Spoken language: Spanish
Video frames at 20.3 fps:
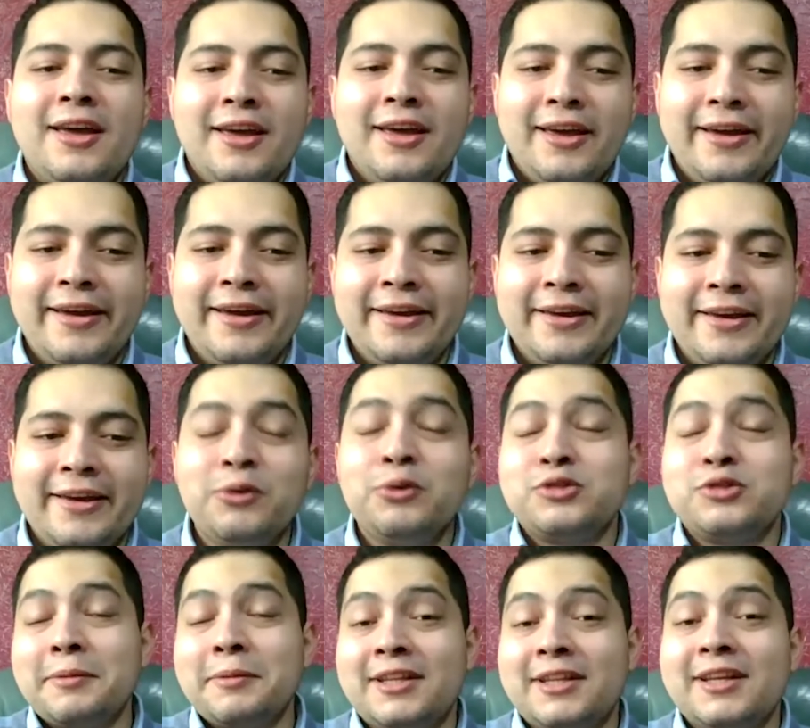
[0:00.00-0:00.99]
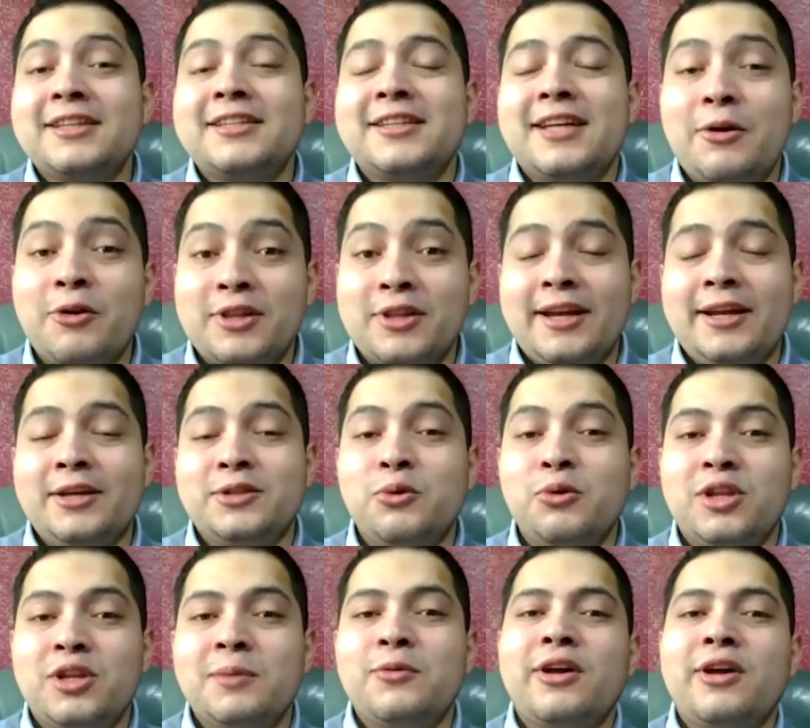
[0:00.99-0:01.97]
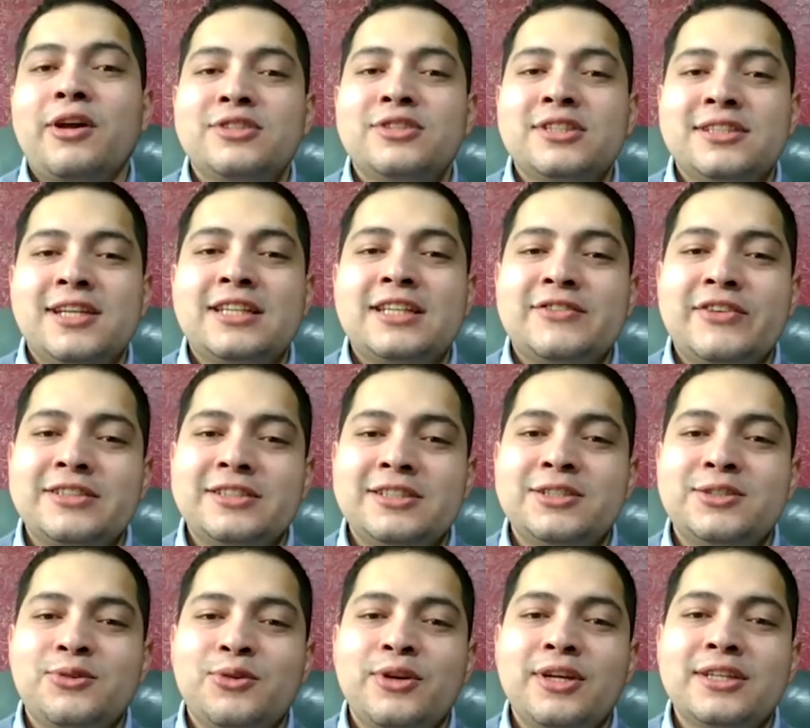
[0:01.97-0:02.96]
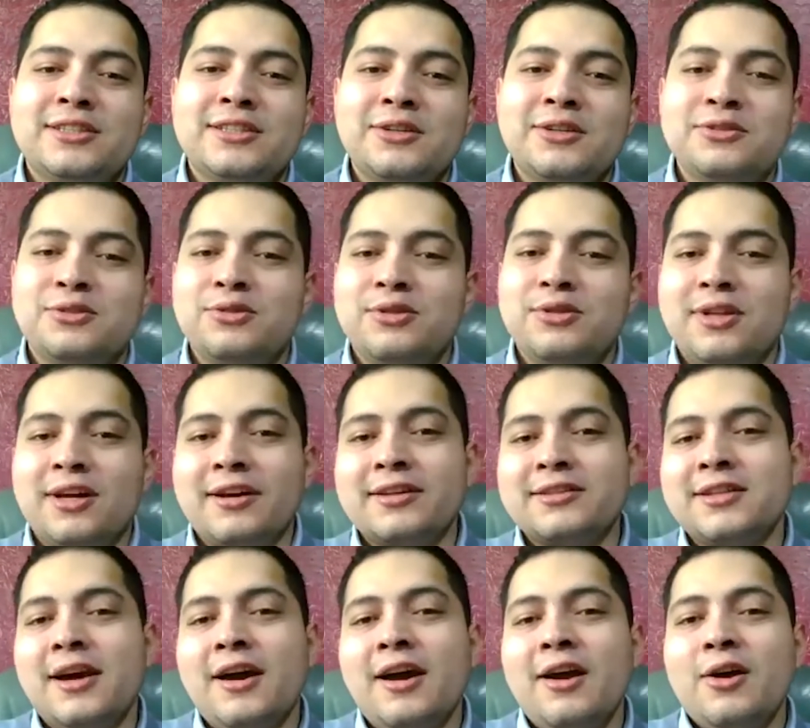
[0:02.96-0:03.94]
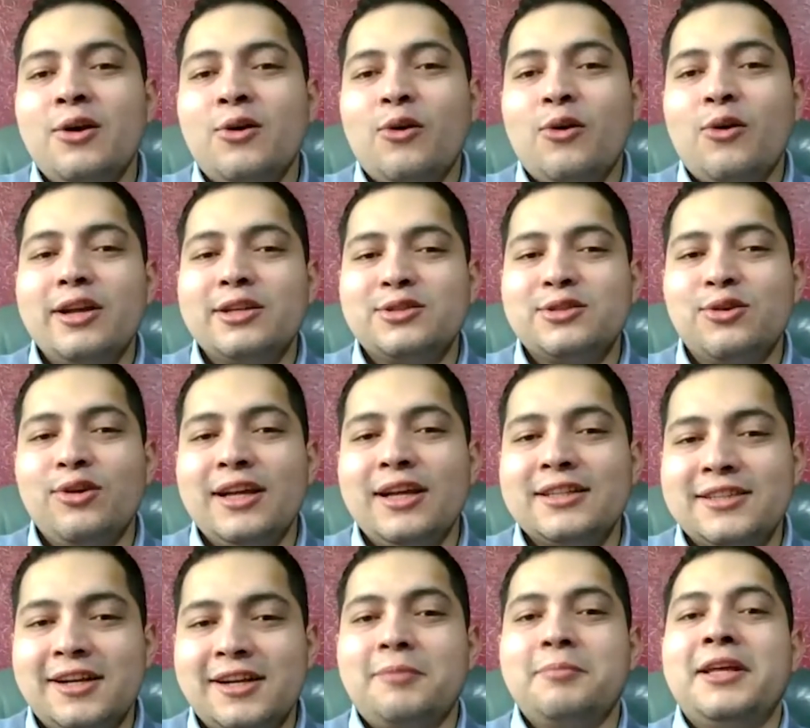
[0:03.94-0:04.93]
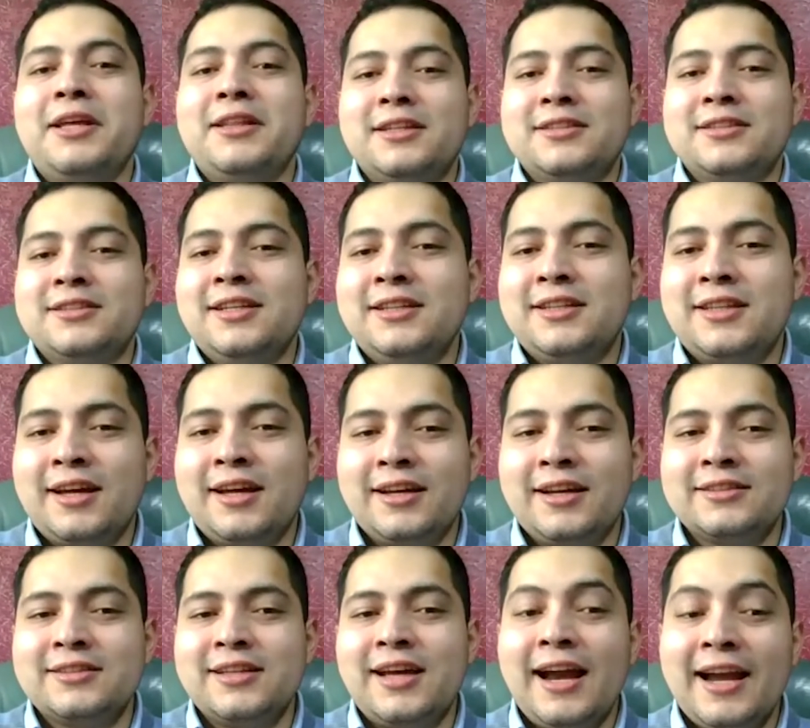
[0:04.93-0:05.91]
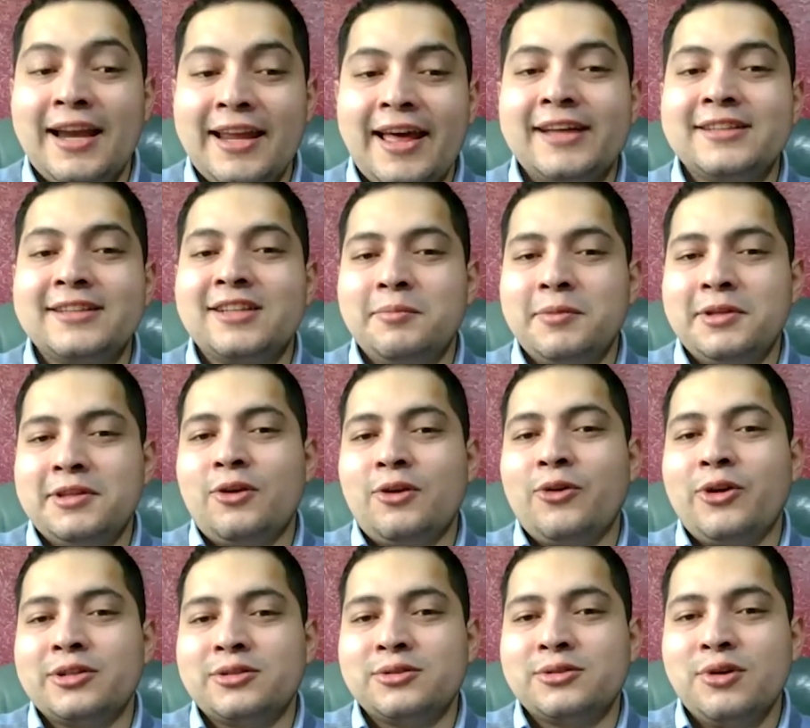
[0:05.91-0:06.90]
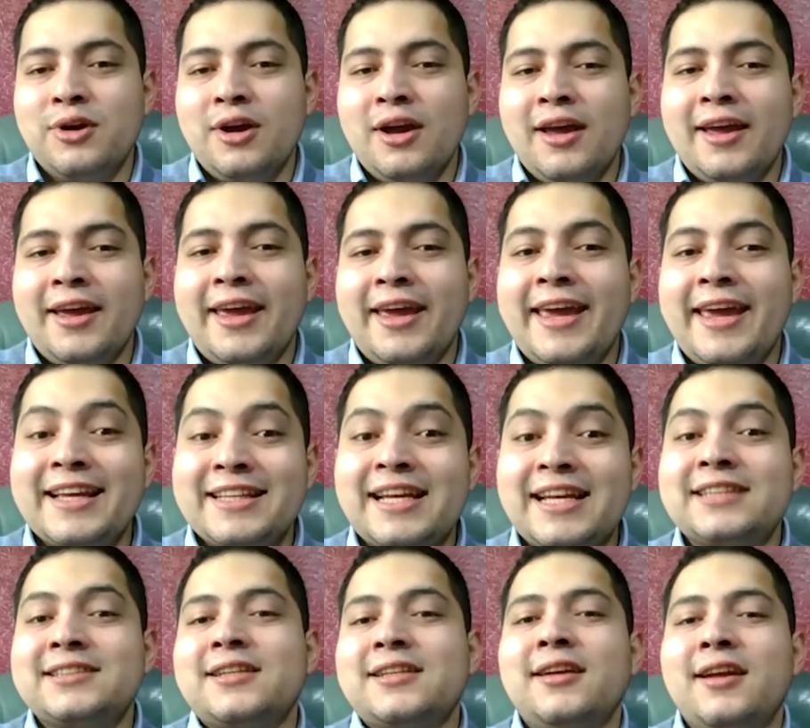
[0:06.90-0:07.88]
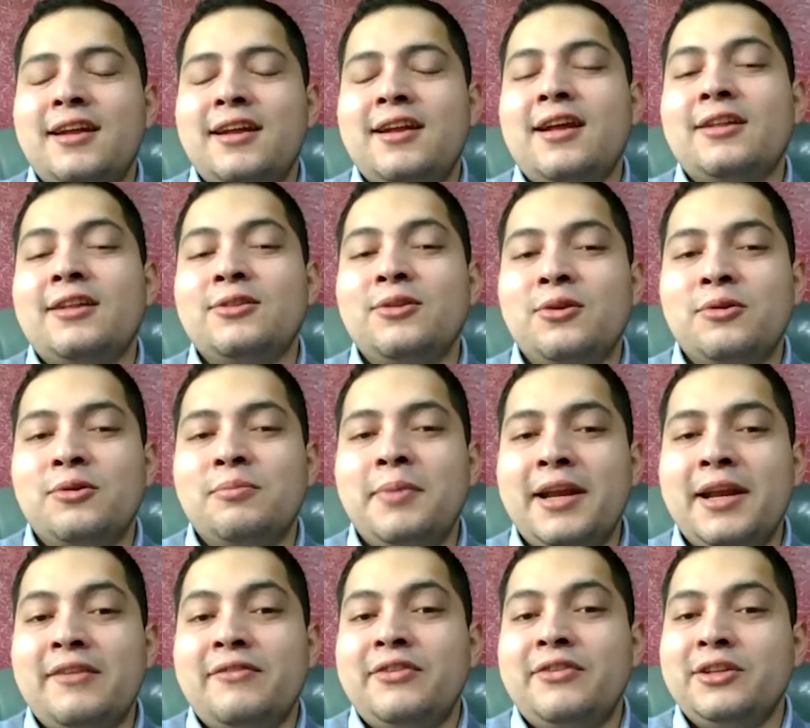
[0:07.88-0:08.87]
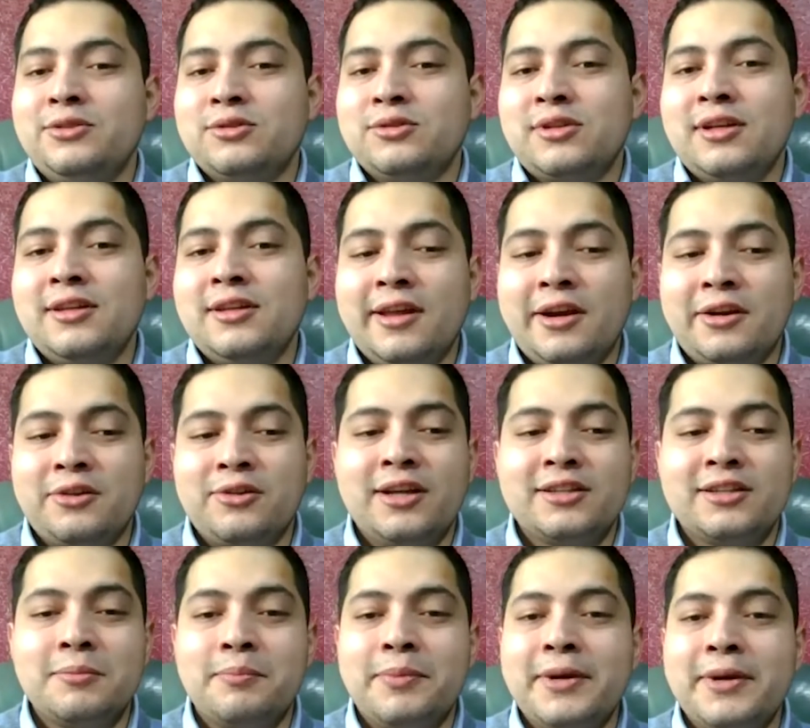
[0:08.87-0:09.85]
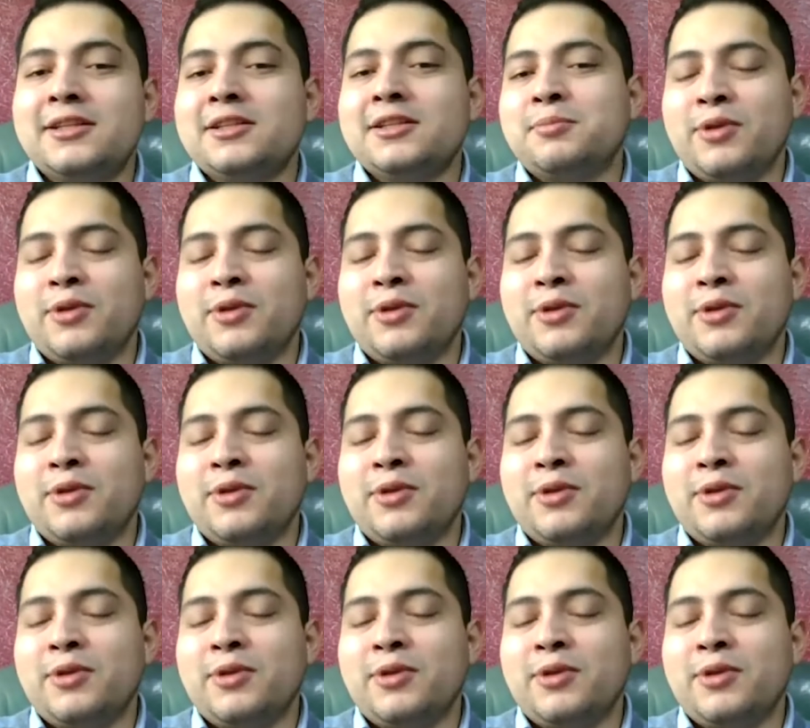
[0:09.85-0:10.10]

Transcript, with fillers: Eh, y justamente quisiera abordar eso último que nos decías, Francisco, y es que nos contaras cuáles son las herramientas digitales aliadas del metaverso que ya están generando beneficios al interior de las empresas.